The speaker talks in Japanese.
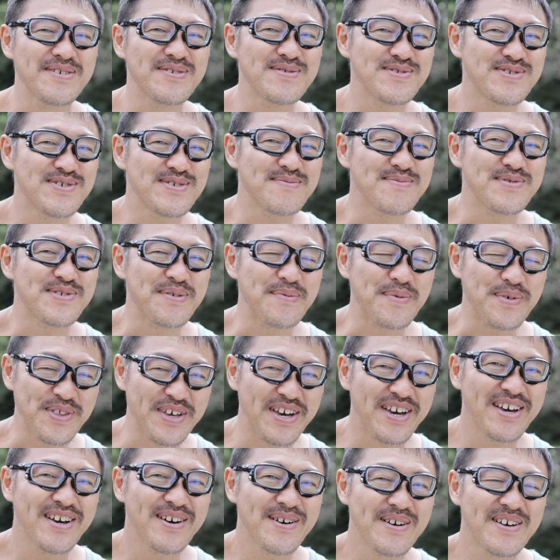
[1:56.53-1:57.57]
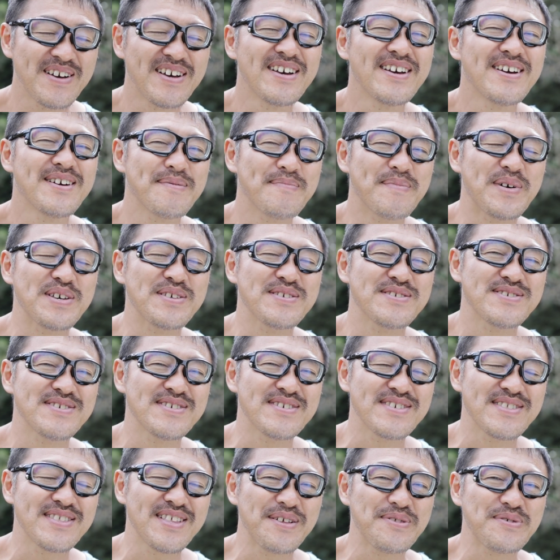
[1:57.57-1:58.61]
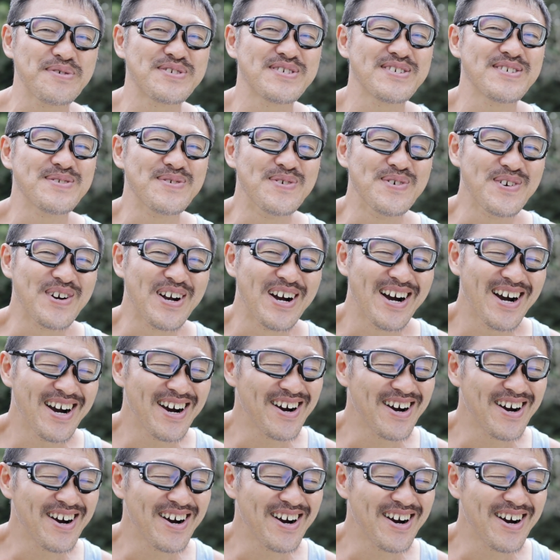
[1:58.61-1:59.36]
YouTube でもね、毎日楽しい動画、